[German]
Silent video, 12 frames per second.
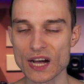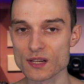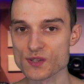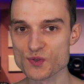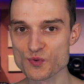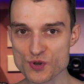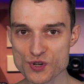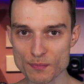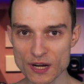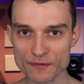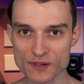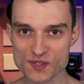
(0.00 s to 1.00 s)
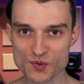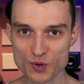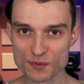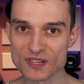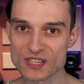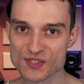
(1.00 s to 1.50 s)
Hast du schon mal
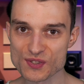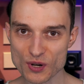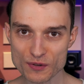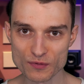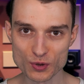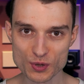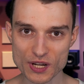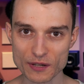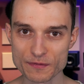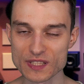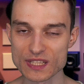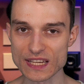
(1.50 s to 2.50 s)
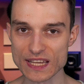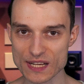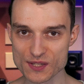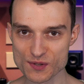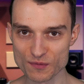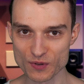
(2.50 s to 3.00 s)
versucht, mit Stockfotografie
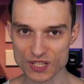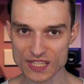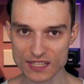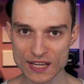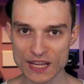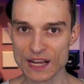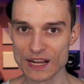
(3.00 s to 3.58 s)
Geld zu verdienen?